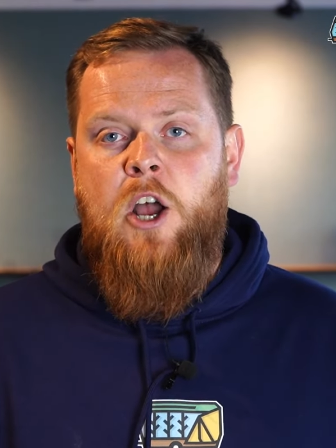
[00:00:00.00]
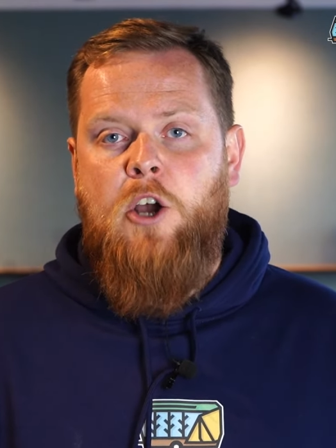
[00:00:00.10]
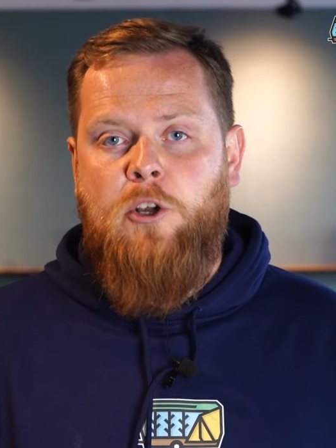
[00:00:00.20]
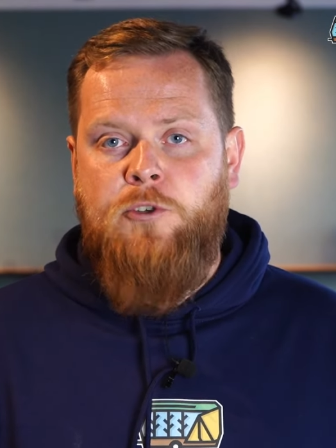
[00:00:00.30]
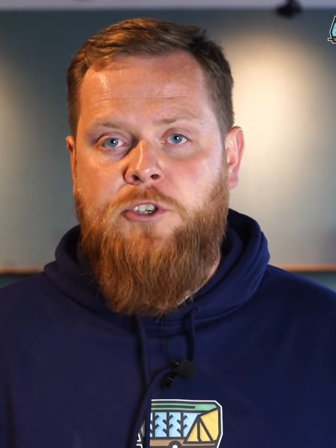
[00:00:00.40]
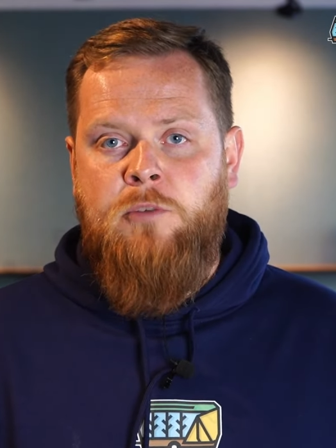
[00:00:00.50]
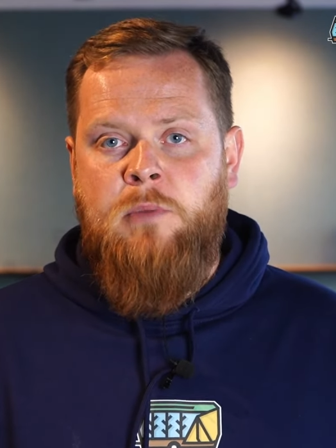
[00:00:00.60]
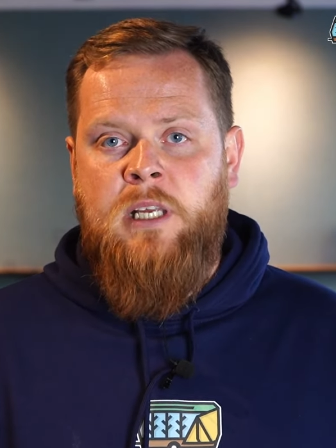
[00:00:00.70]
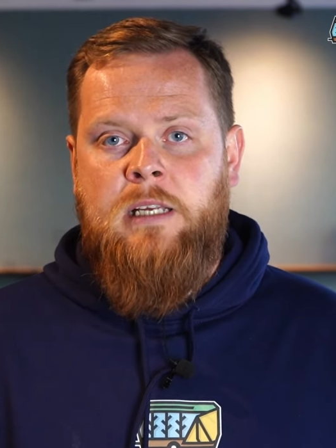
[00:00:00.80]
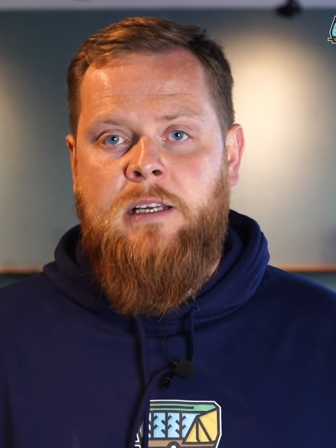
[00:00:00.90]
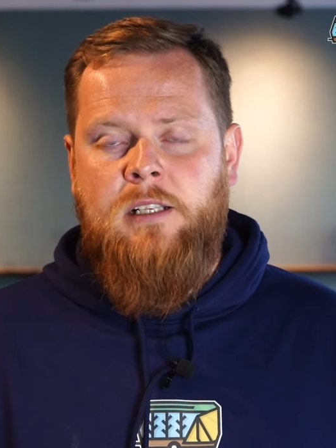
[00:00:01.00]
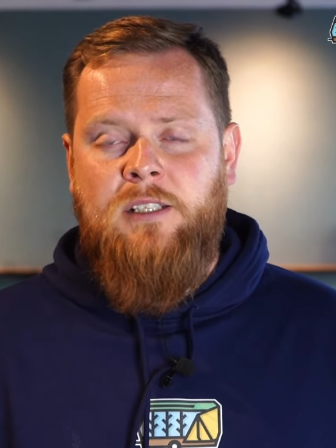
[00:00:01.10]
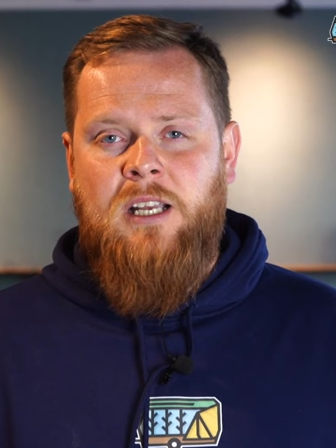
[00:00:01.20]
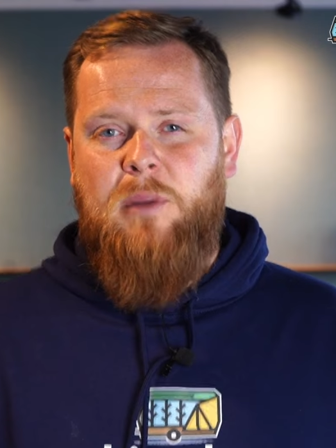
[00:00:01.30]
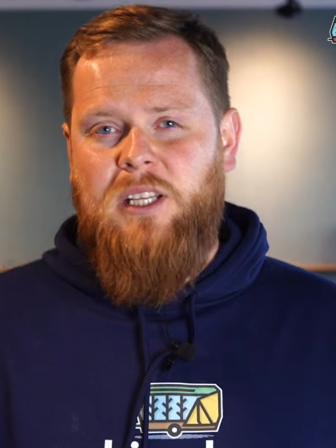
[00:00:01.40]
rodzimy
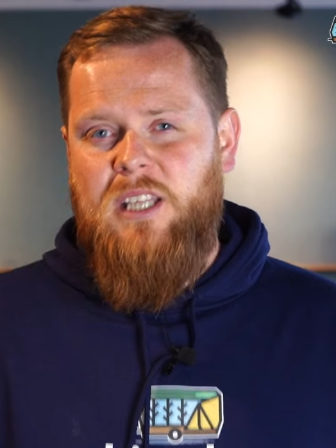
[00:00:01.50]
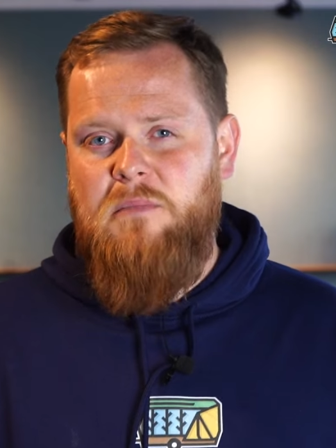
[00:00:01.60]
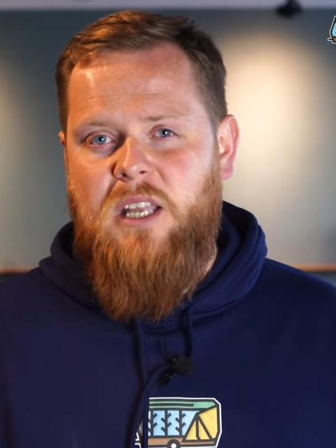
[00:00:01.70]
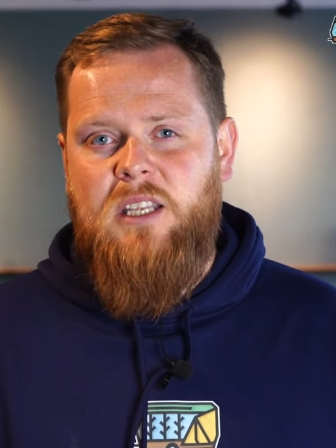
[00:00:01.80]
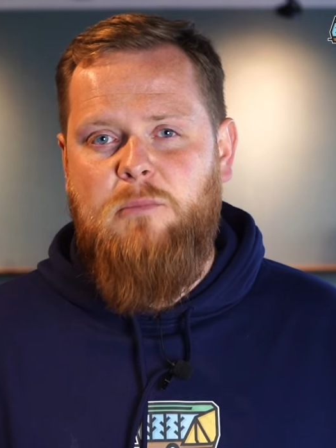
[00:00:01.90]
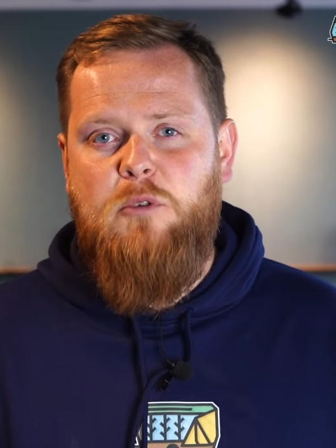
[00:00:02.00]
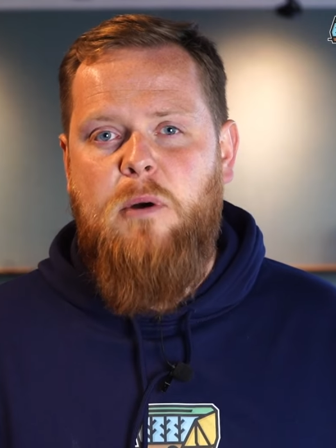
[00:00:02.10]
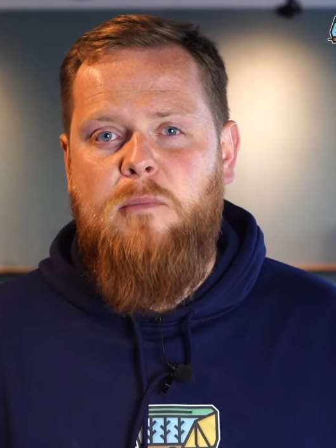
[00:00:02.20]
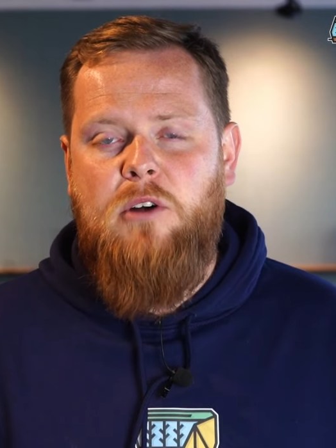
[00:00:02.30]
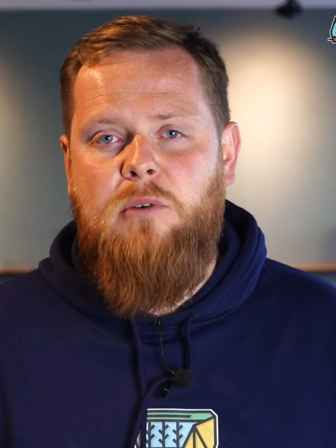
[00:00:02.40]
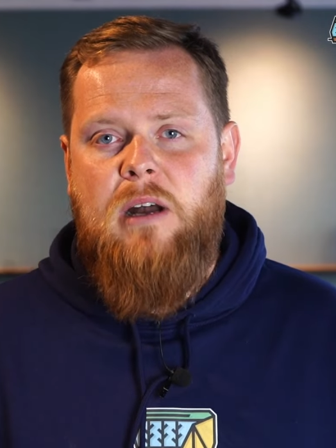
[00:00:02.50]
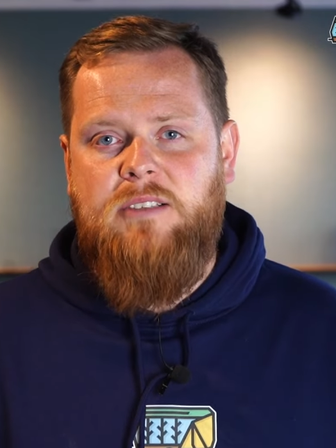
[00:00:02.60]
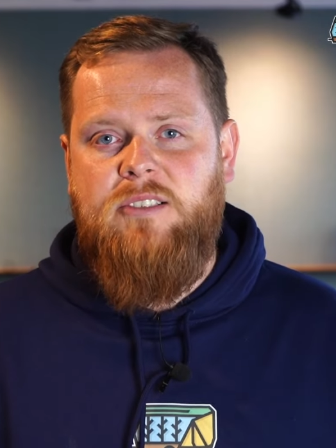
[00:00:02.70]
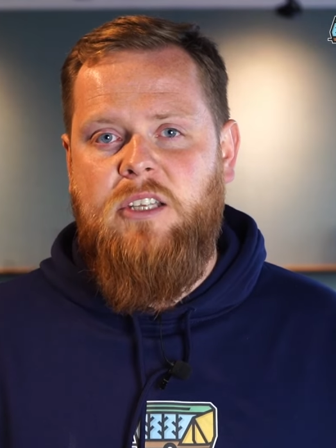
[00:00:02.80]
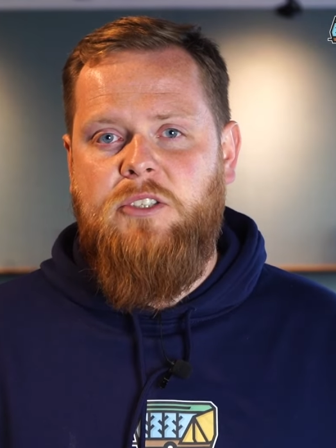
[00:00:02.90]
rynek. Pandemia temu pomogła
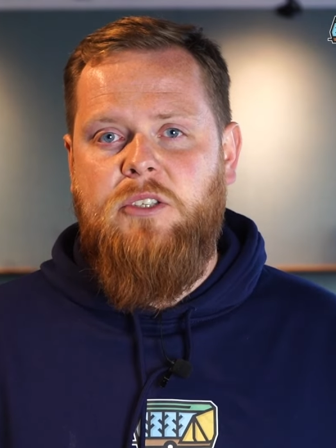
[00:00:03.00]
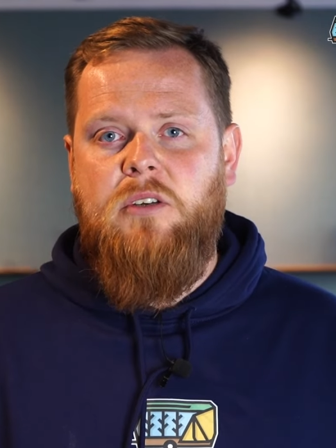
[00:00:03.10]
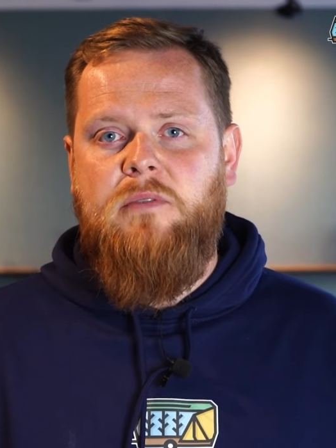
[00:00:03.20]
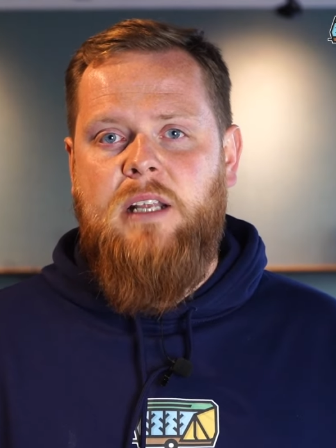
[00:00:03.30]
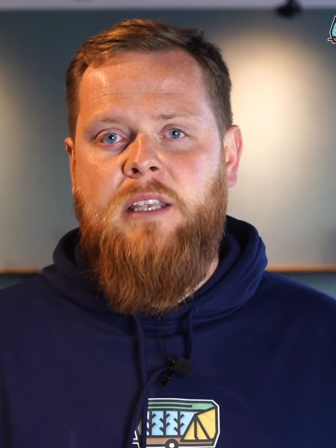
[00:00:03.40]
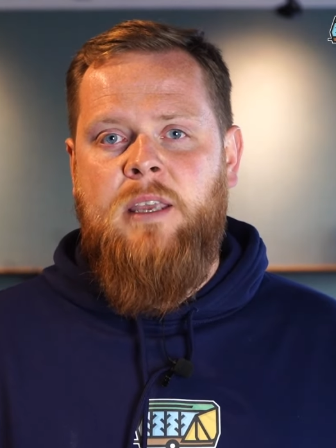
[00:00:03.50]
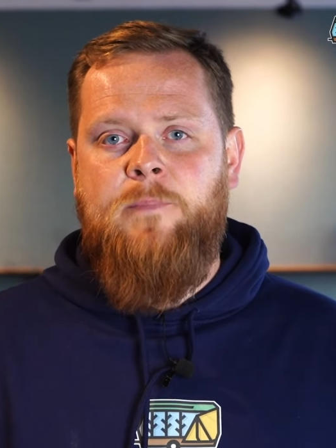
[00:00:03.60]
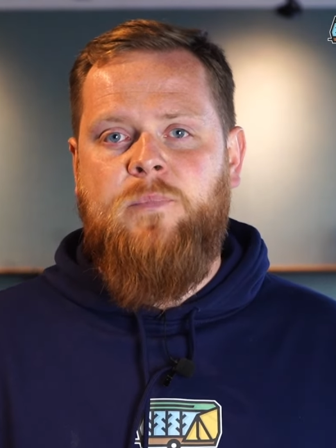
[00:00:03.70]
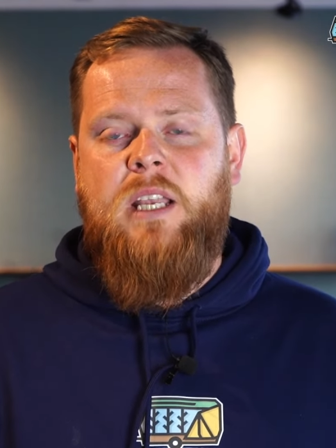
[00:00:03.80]
zdecydowanie.